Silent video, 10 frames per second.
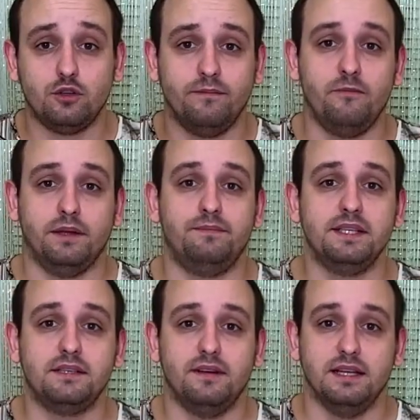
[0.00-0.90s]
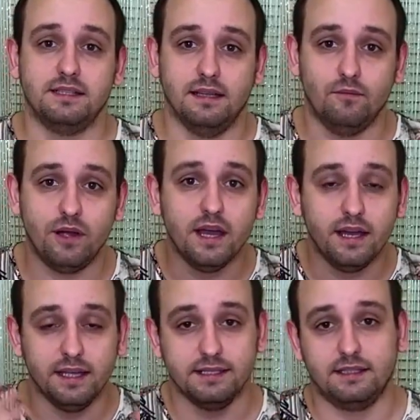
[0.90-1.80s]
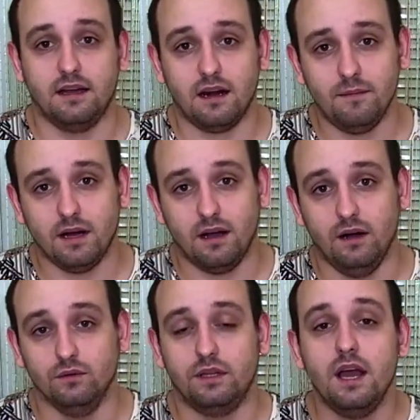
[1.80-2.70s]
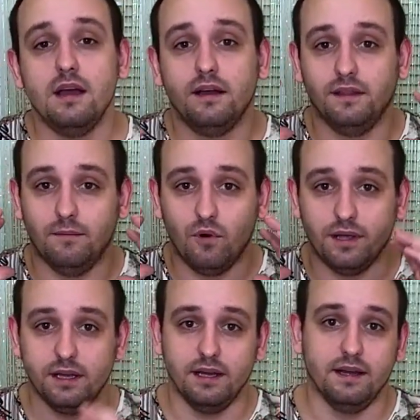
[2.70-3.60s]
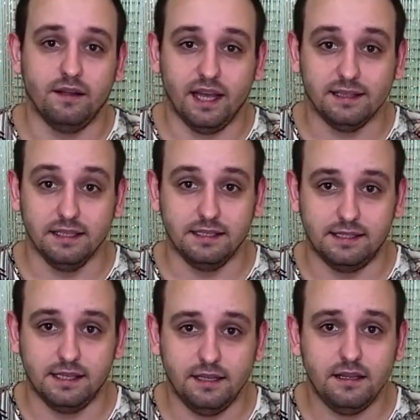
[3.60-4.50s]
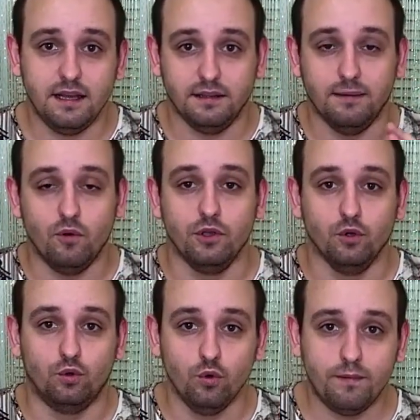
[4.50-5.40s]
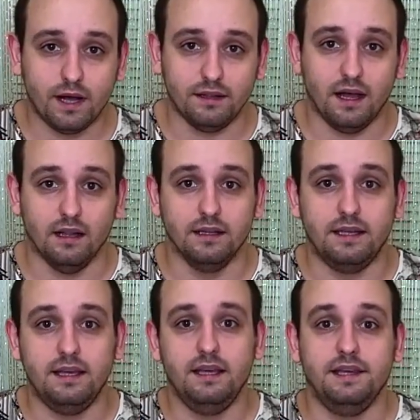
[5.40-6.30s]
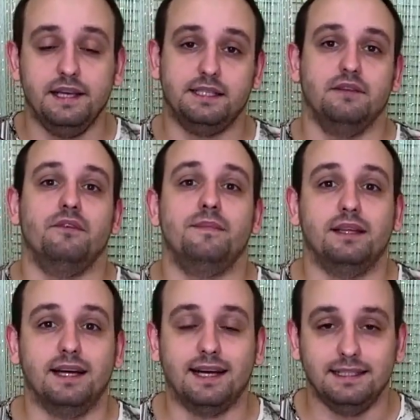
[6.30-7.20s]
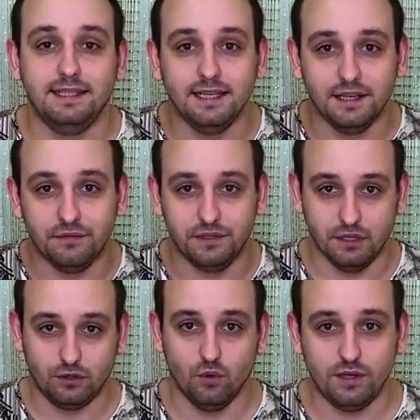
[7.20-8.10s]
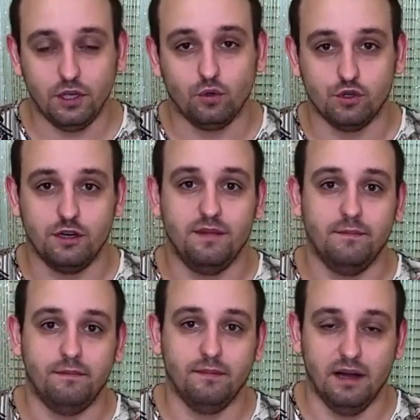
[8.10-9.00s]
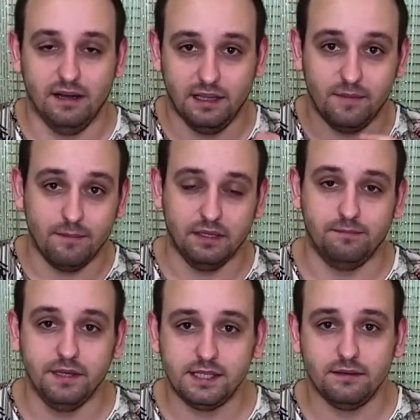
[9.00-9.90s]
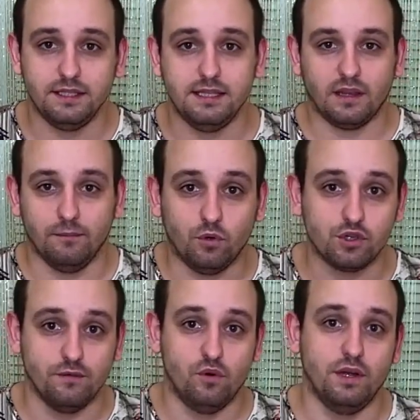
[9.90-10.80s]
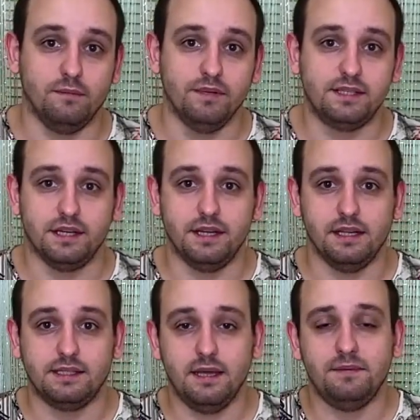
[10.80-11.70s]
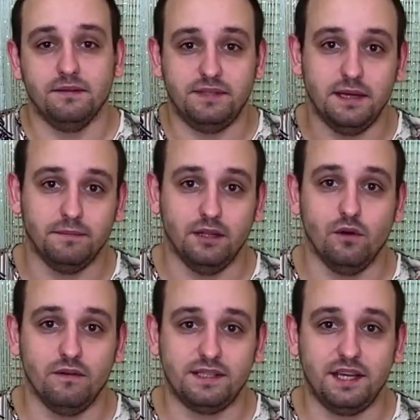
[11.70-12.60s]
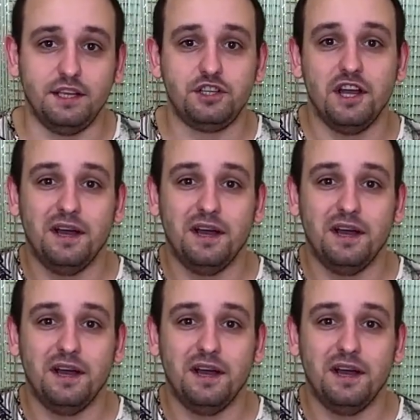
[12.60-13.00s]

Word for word: чтобы вы подписывались на мой Инстаграм-аккаунт, на мой э, Яндекс.Дзен, на мой YouTube-канал. И если вы меня находили в ТикТоке, тоже меня, э, на меня подписывайтесь. Там тоже выходят быстрые рецепты. Всем до новых встреч.